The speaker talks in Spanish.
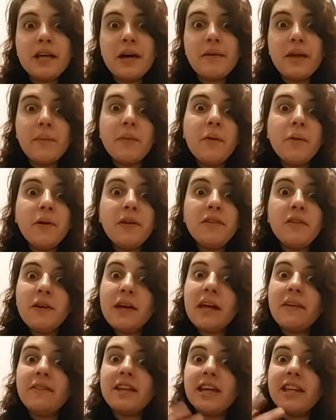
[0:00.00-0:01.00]
habíamos visto
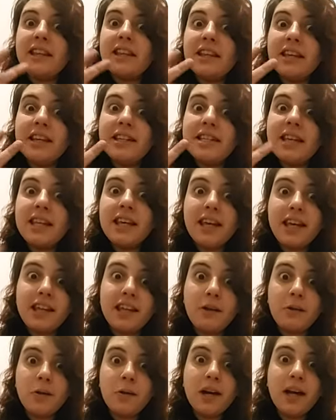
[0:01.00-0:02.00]
que habían tres
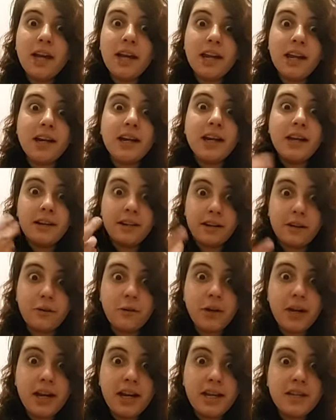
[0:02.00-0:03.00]
adjetivos que eran
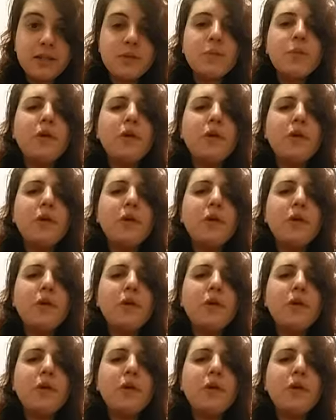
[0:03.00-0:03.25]
irregulares.